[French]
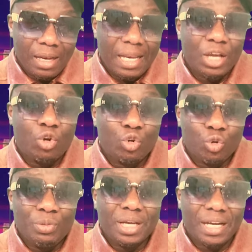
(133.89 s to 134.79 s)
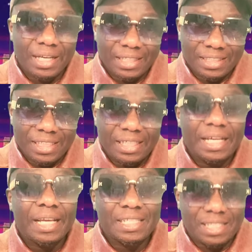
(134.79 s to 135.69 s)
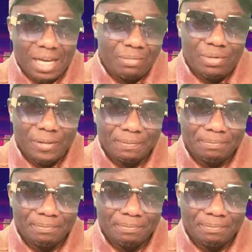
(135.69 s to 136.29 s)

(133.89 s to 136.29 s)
l'économie canadienne est stable.